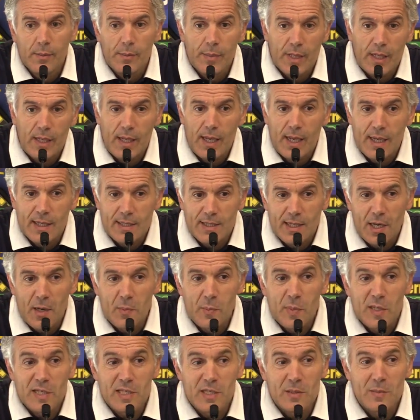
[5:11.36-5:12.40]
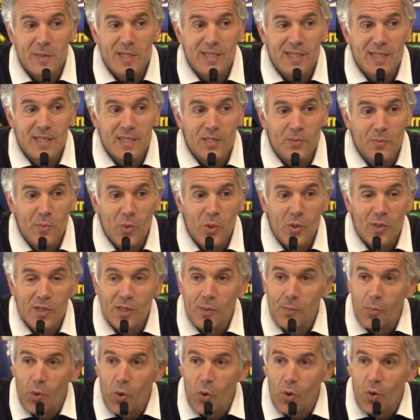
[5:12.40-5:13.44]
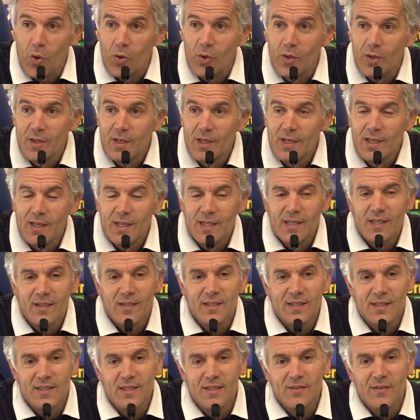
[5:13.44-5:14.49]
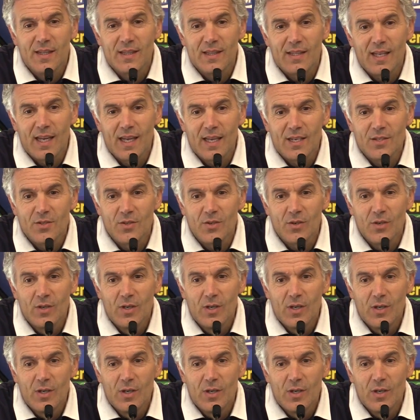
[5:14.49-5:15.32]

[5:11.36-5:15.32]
perché essere pessimisti ci porta poco di vantaggio.